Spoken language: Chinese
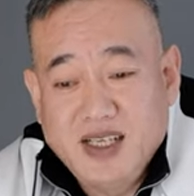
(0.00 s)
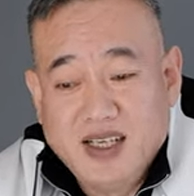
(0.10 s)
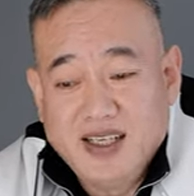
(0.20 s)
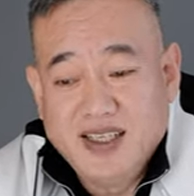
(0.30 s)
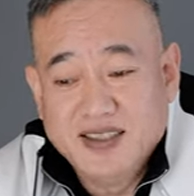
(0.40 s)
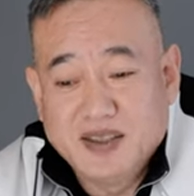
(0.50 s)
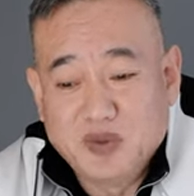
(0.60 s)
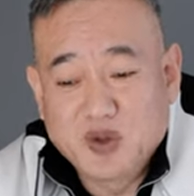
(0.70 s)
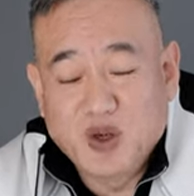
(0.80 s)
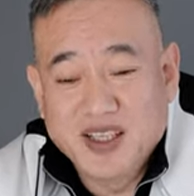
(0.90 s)
呃，怎
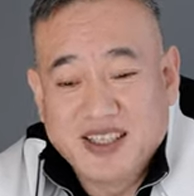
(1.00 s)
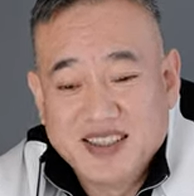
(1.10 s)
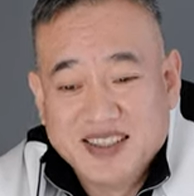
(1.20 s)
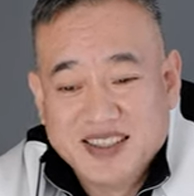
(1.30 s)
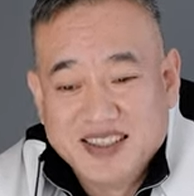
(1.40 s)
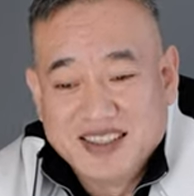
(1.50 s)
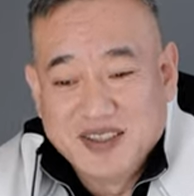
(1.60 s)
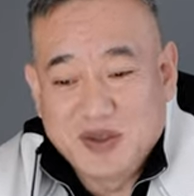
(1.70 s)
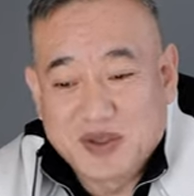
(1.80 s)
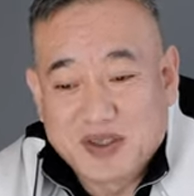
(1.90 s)
么说呢？
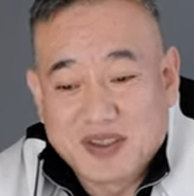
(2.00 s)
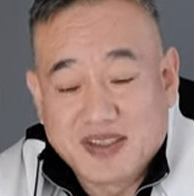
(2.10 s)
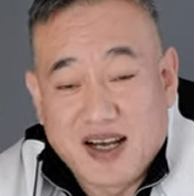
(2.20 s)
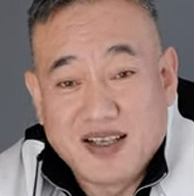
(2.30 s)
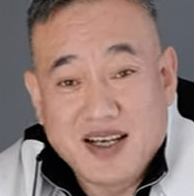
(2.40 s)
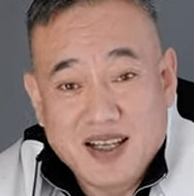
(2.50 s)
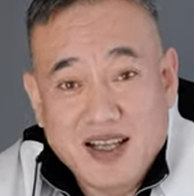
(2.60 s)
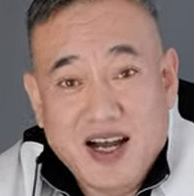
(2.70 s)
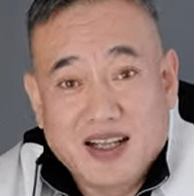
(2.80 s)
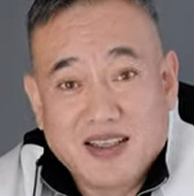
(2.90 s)
就是在加拿
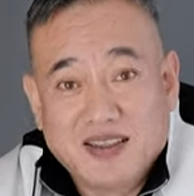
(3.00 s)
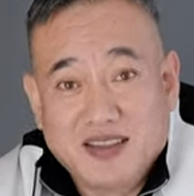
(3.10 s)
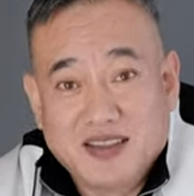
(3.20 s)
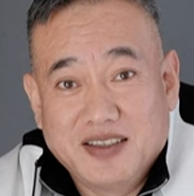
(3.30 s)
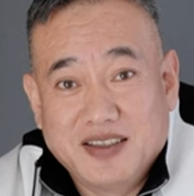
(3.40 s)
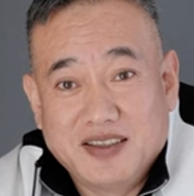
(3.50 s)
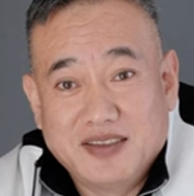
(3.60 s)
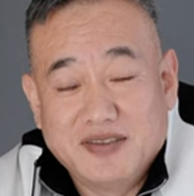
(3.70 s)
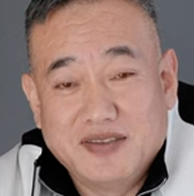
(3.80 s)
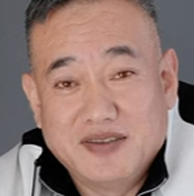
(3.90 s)
大呢，这个。